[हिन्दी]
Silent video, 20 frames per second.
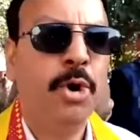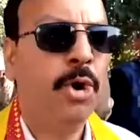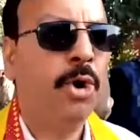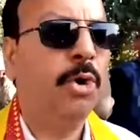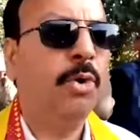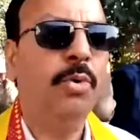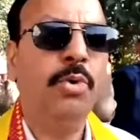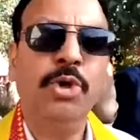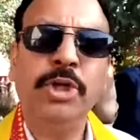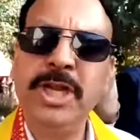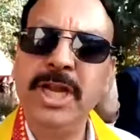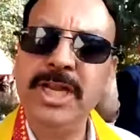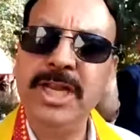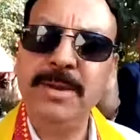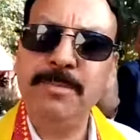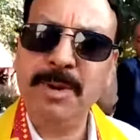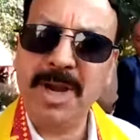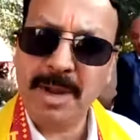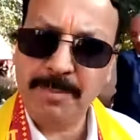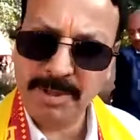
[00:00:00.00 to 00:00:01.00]
वो
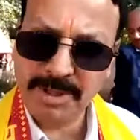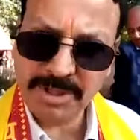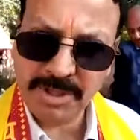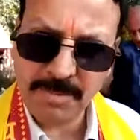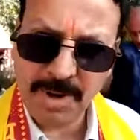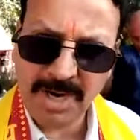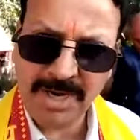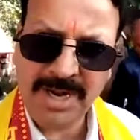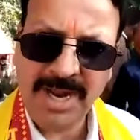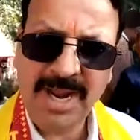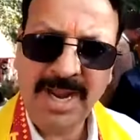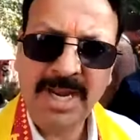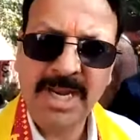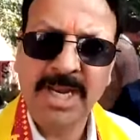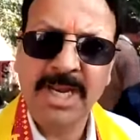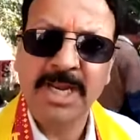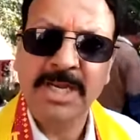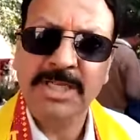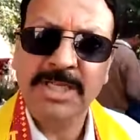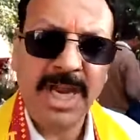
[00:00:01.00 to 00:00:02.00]
उनके लिए बराबर समान
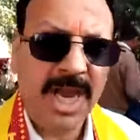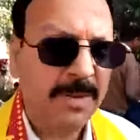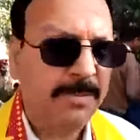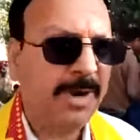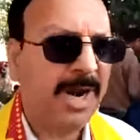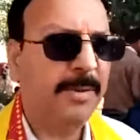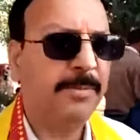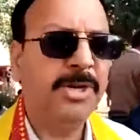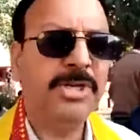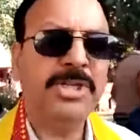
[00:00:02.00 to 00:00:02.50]
है यहाँ